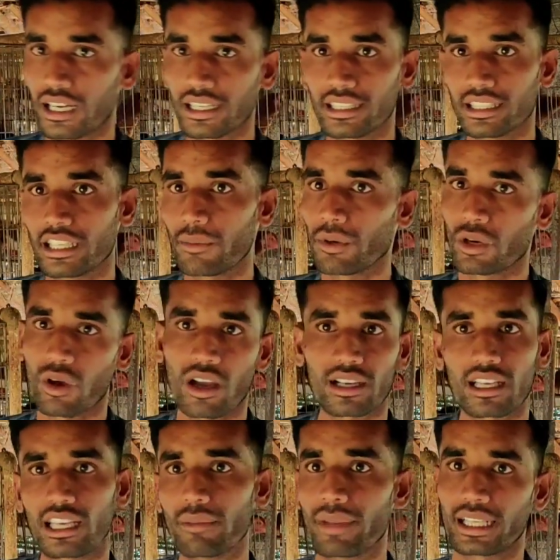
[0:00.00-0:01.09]
ஆனால் இது நம்ம
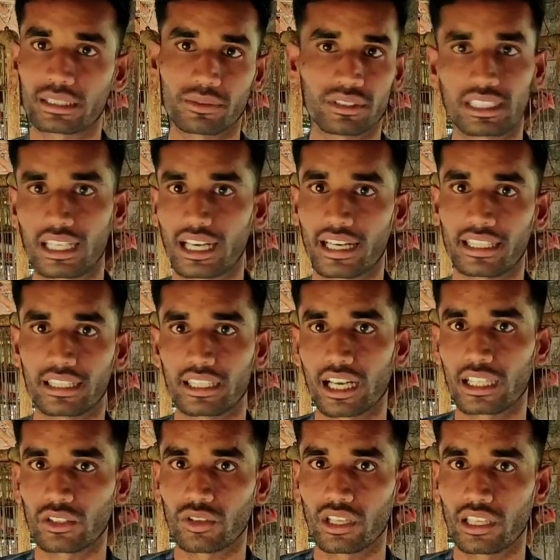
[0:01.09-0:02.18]
லோக்கல்லி மேக்ஸிமம் சேல் ஆகிடுதுங்க
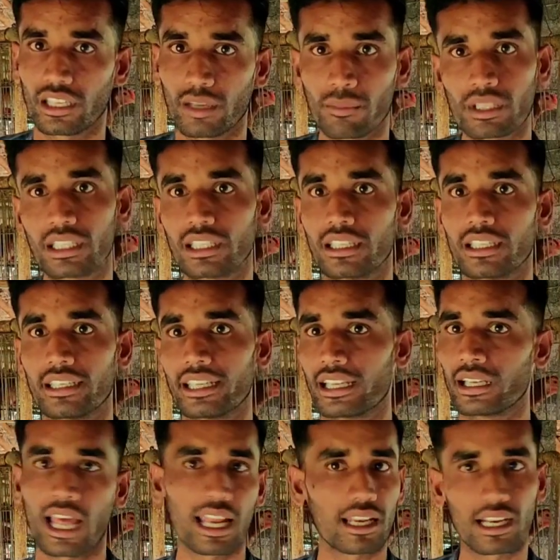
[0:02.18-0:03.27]
நாட்டுக்கோழி நம்மளது
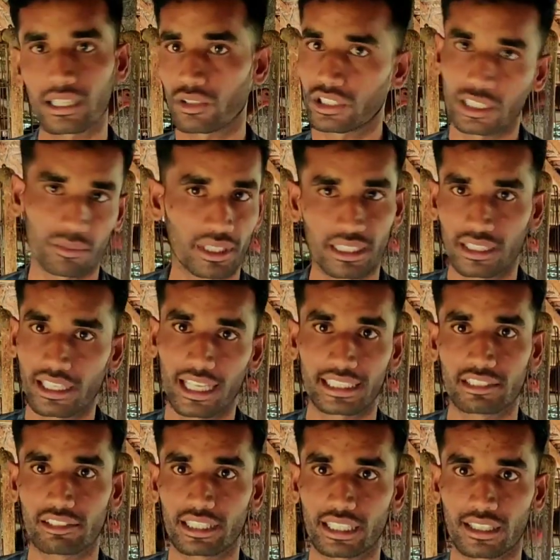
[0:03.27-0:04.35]
நாலு நாளைக்கு ஒரு டைம் தான் இதை
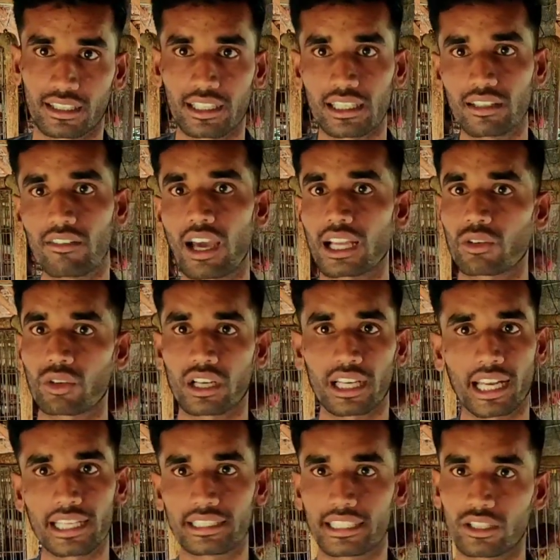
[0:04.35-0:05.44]
ஏச்சி வைக்கிறாங்க வாரம் ஒரு
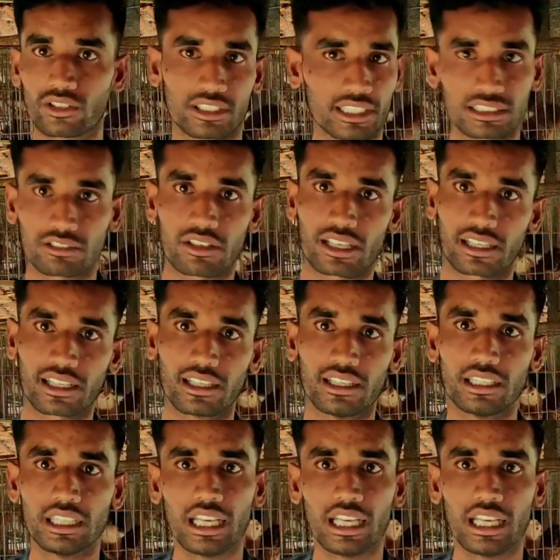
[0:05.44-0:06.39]
ரெண்டாயிரத்தி ஐநூறு சிக்ஸ் வரங்க